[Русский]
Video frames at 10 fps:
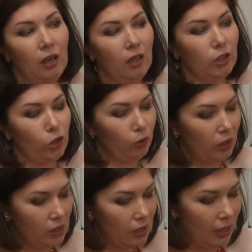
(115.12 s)
А, что
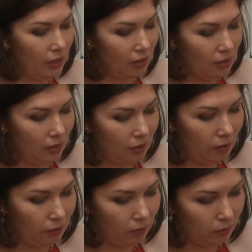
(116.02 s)

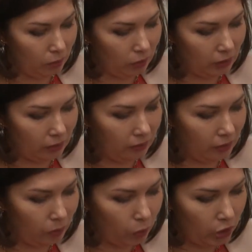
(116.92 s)
касается вот этого
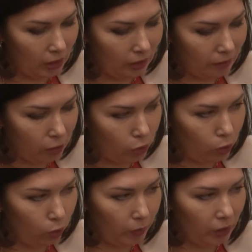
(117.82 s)
замечательного
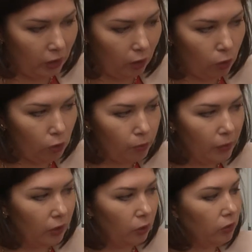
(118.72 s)
инструмента
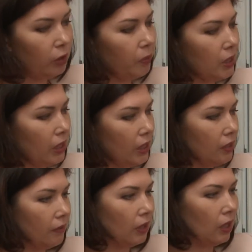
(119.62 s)
Хоффман, он
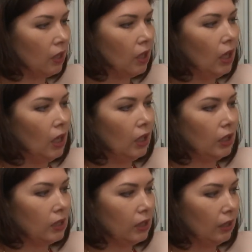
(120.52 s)
непосредственно
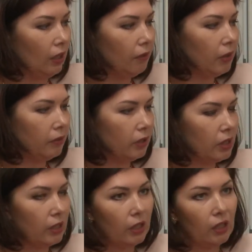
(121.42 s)

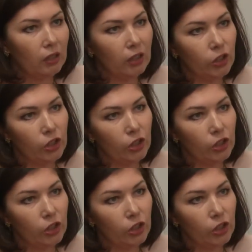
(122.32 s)
изготавливается на